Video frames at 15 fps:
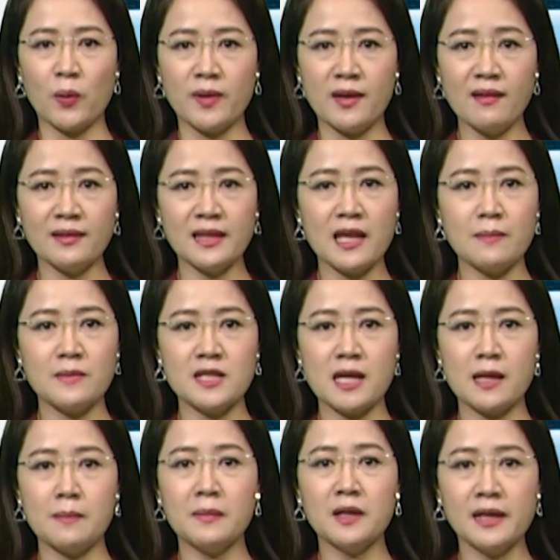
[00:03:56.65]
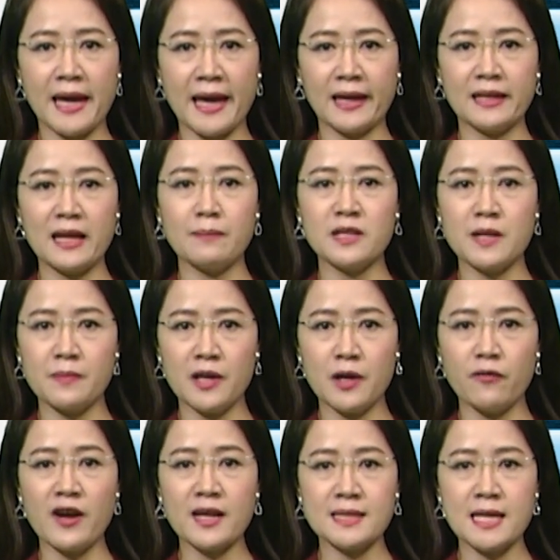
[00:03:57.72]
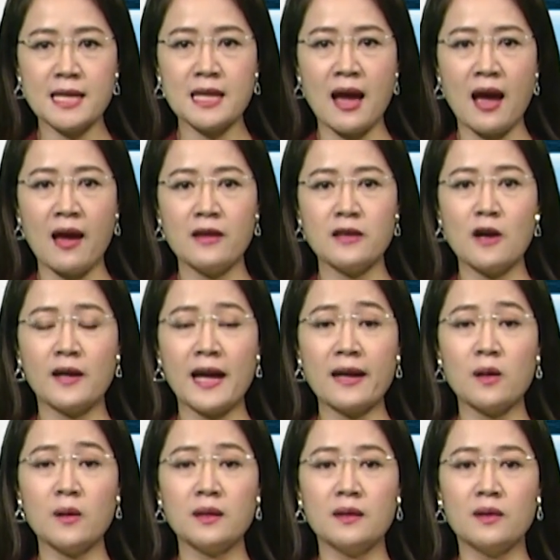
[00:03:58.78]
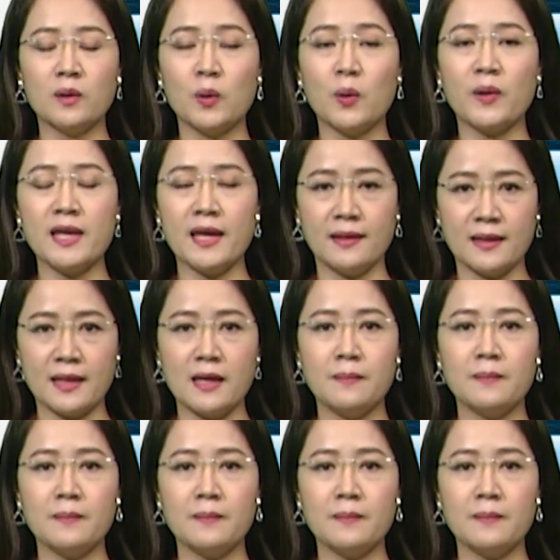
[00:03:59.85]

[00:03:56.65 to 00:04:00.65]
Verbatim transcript: chức tiêm trên 10.500 liều vaccine cho các đối tượng thuộc diện tiêm.